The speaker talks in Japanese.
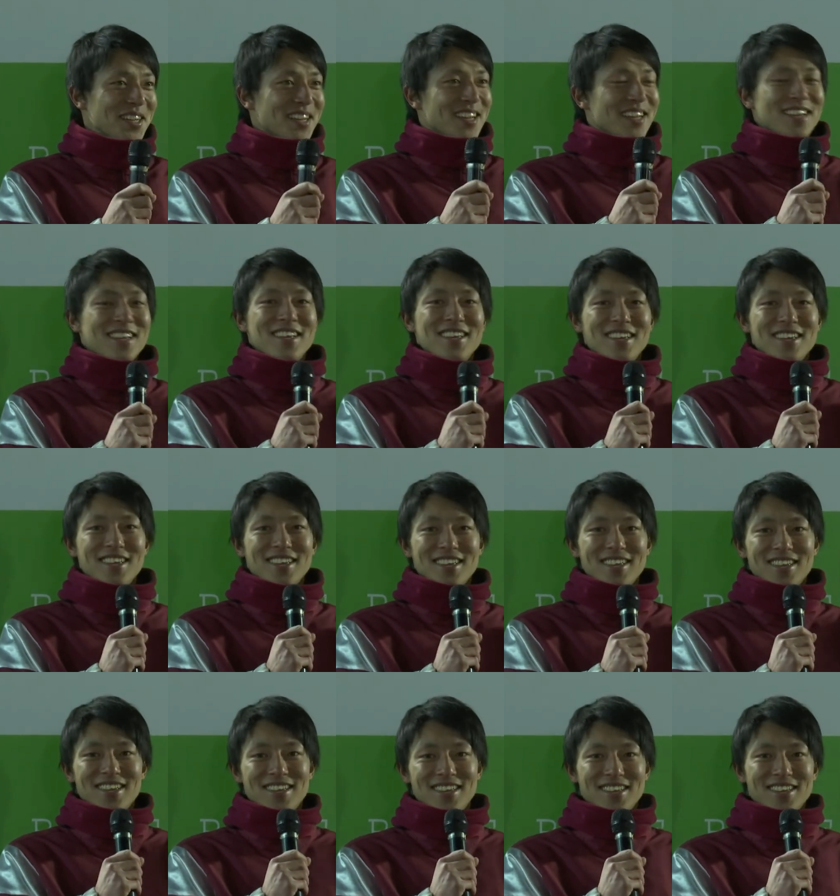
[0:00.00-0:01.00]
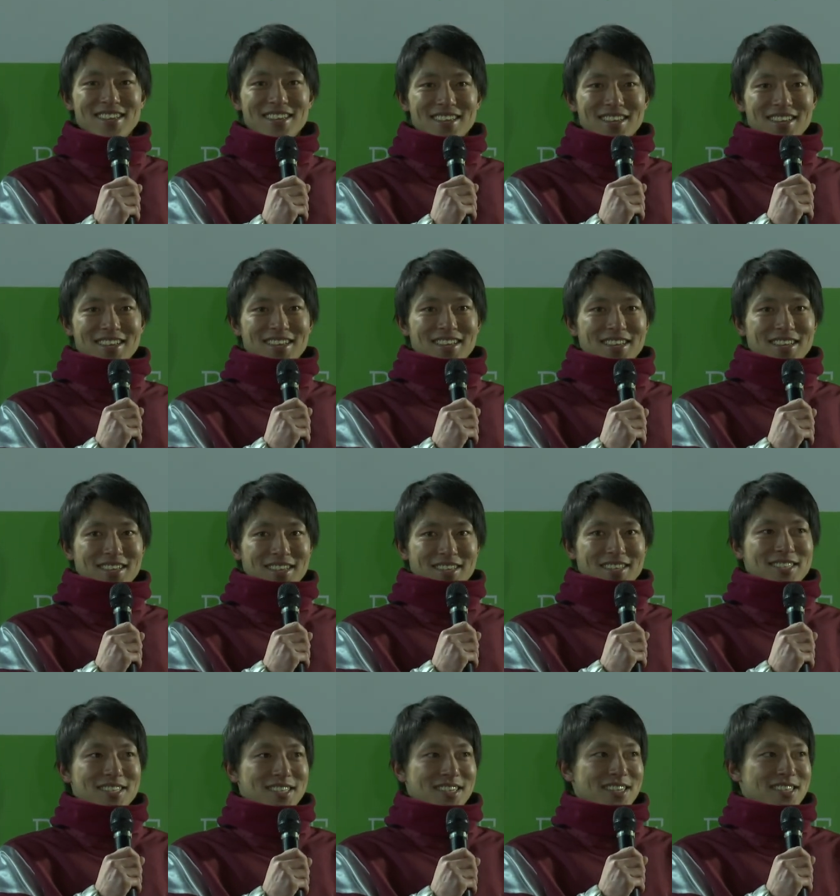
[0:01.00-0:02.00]
えー、
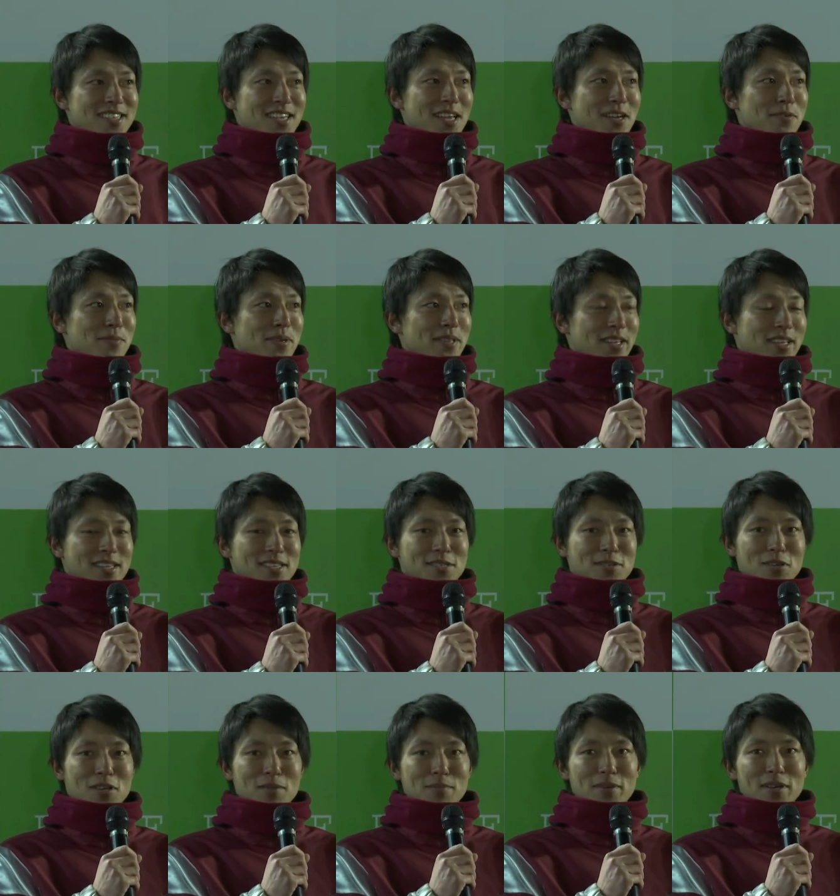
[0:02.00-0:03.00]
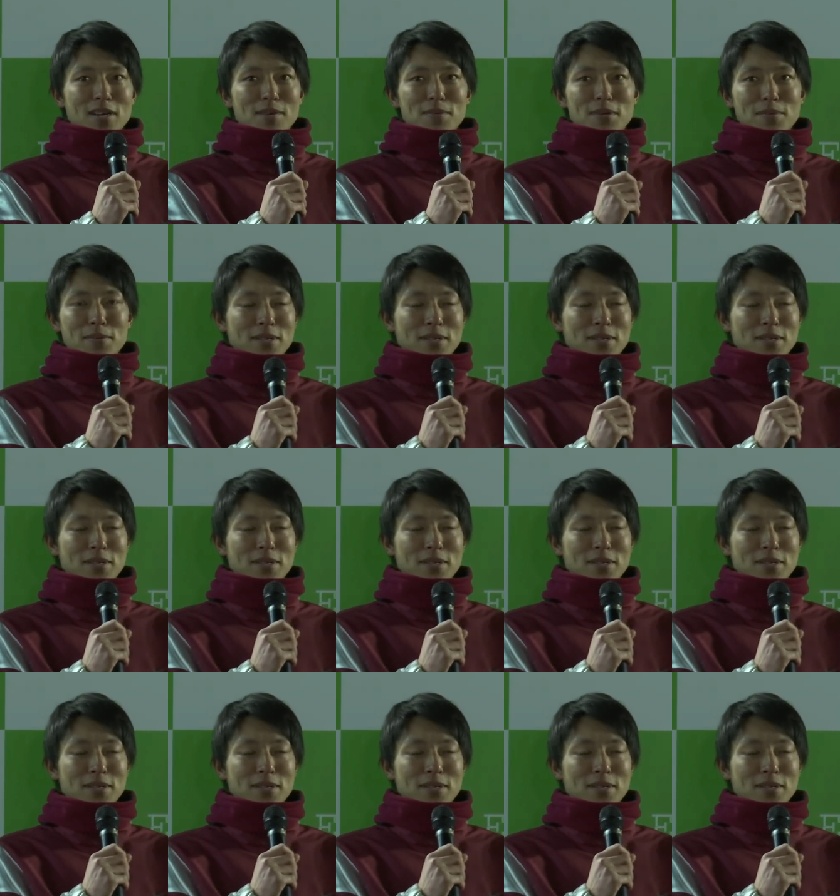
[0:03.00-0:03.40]
しっかり最後まで一生懸命頑張りま